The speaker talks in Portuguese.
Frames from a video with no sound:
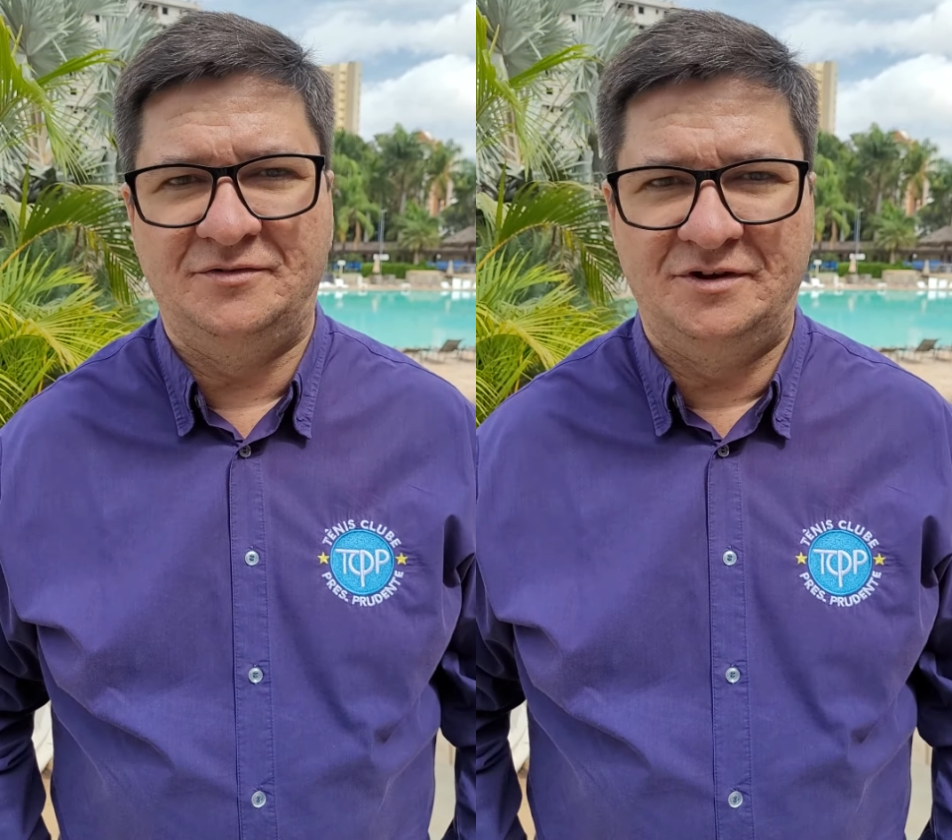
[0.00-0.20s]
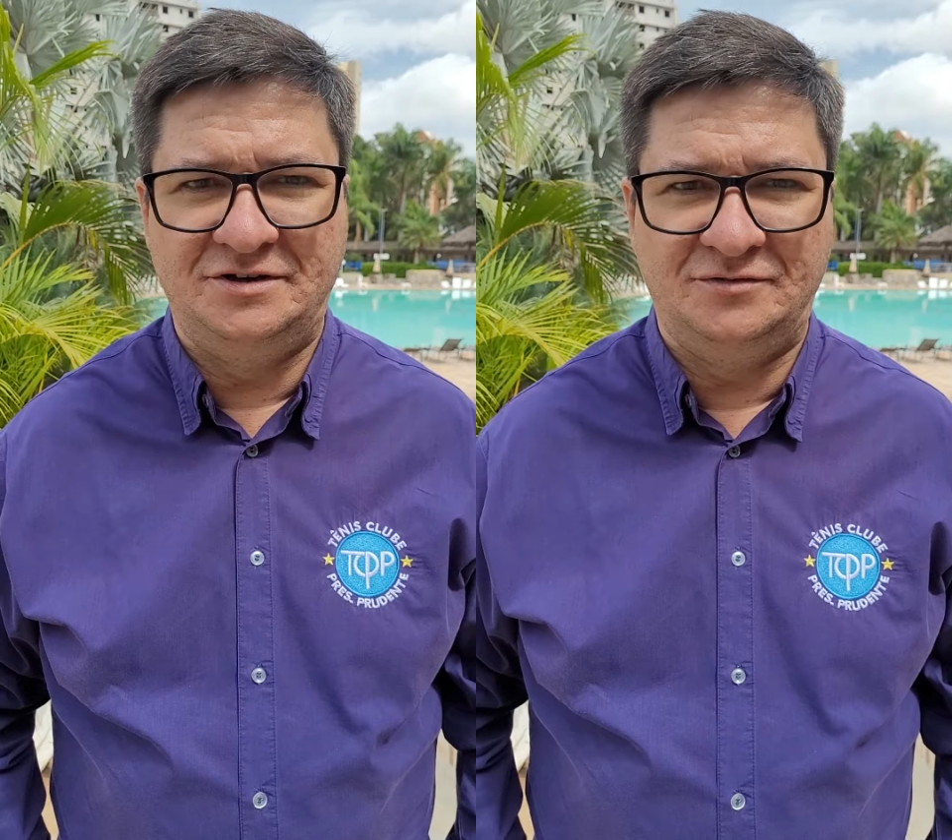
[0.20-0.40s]

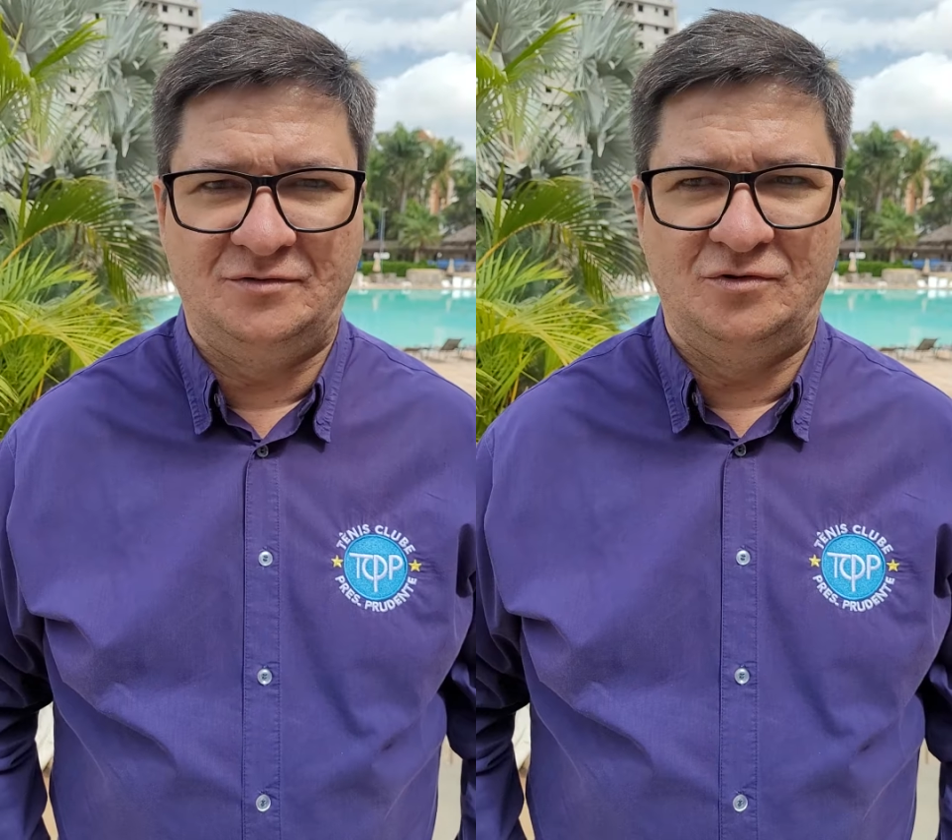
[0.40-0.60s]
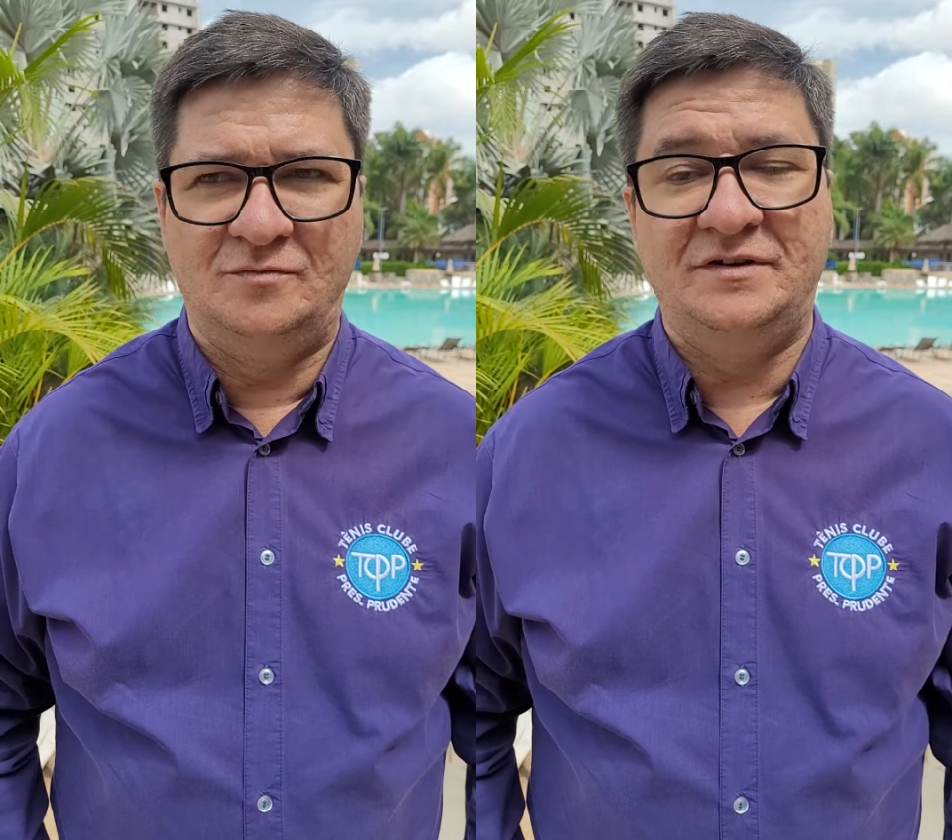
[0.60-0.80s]
hoje no
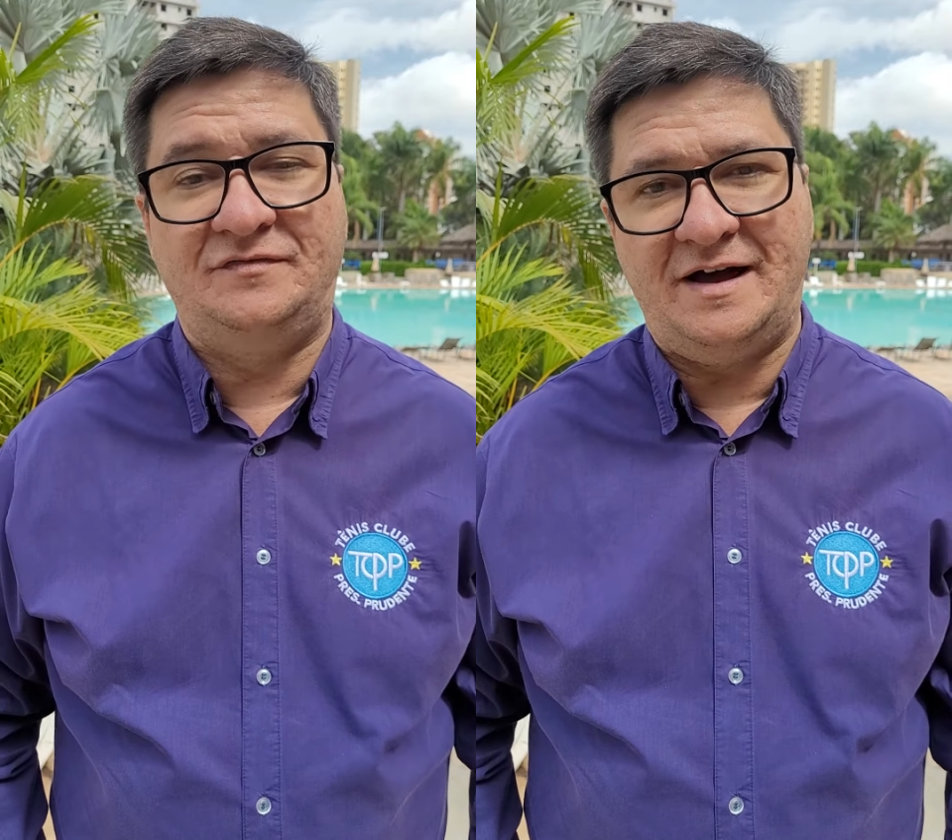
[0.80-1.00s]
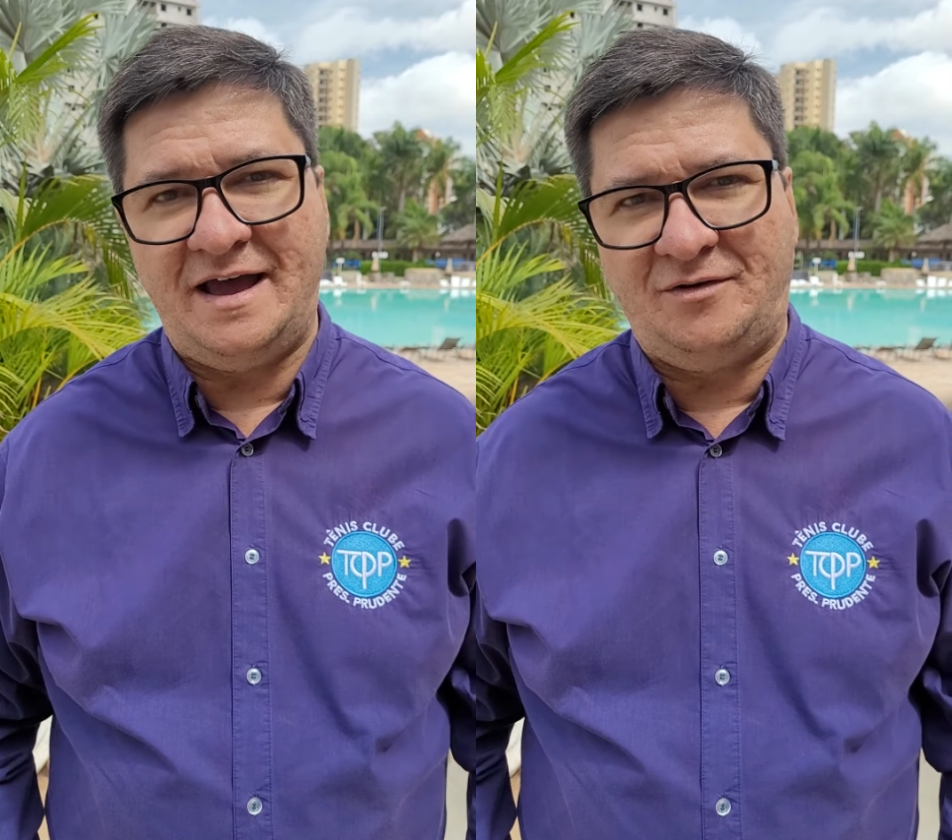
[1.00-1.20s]
clube e
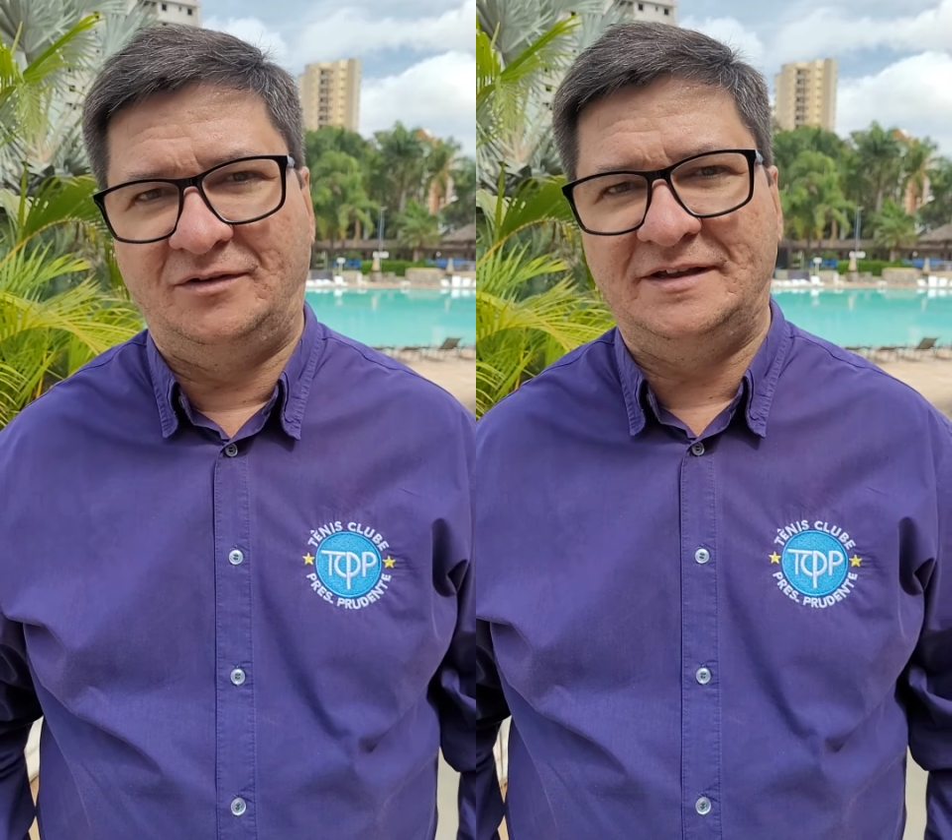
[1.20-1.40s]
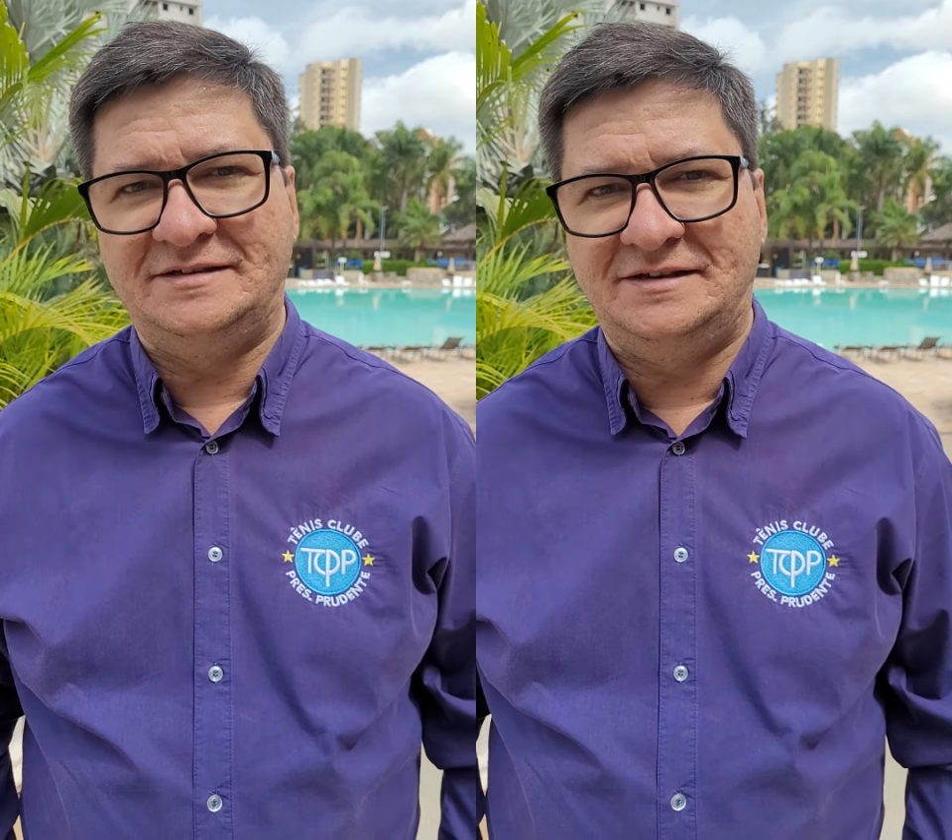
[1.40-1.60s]
vai
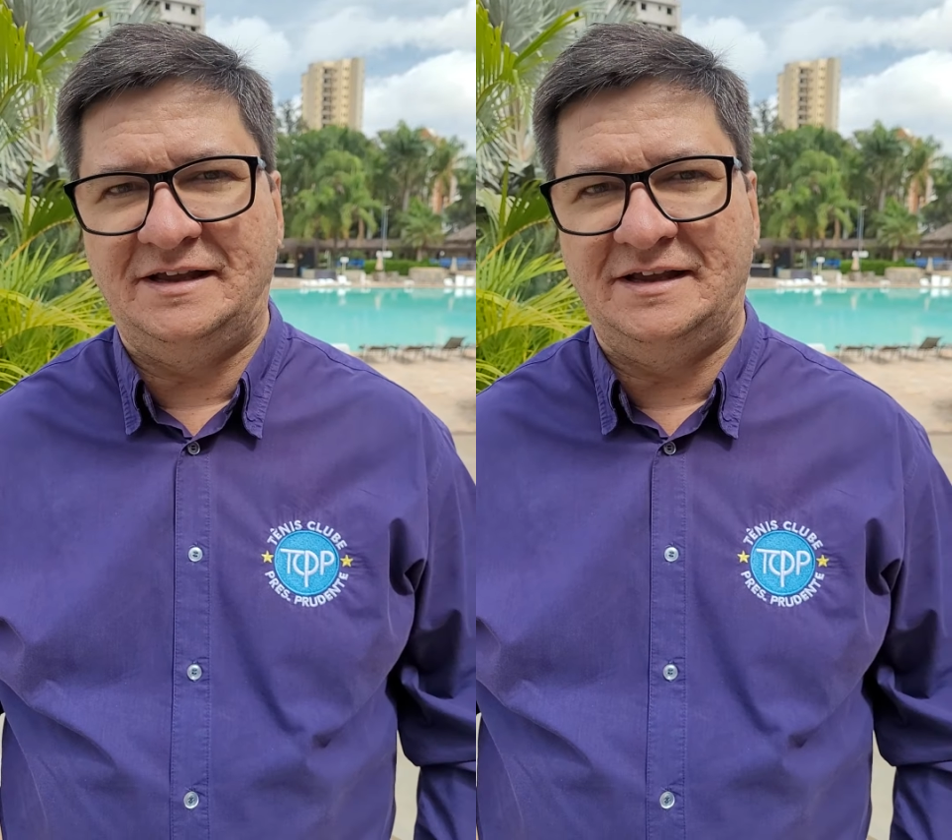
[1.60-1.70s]
acontecer